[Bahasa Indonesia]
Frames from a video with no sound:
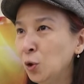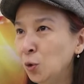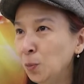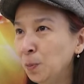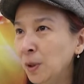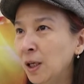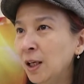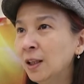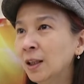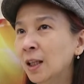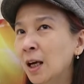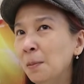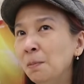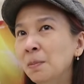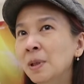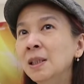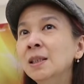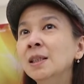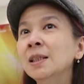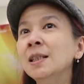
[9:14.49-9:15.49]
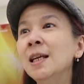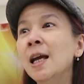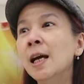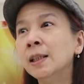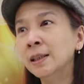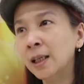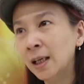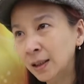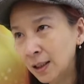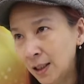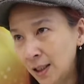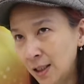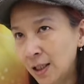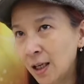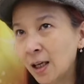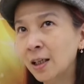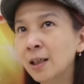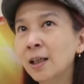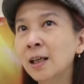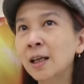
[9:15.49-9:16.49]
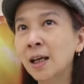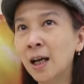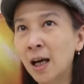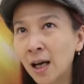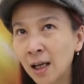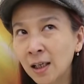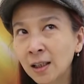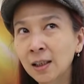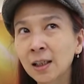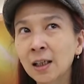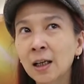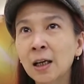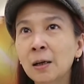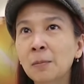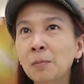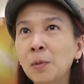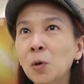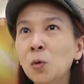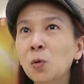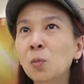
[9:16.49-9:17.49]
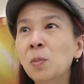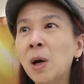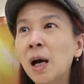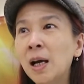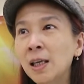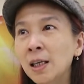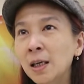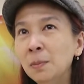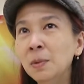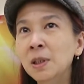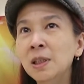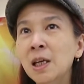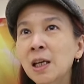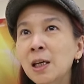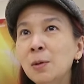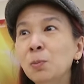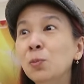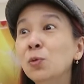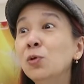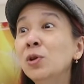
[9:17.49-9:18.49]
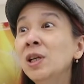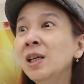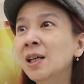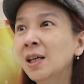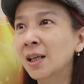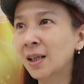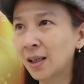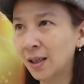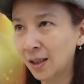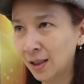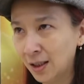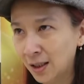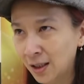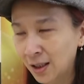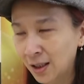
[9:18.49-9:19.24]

sirup kita mensiasatinya dengan mengubahnya menjadi puyer.